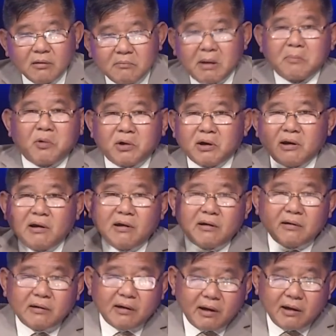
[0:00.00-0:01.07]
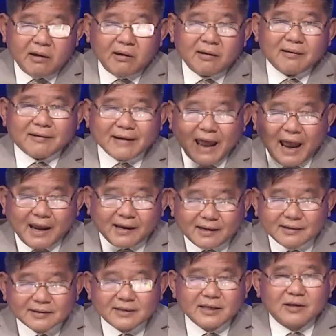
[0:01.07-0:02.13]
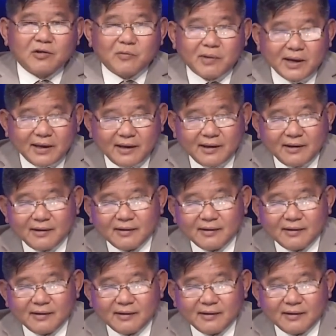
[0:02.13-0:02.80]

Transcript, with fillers: mà một nửa đại cử tri của mỹ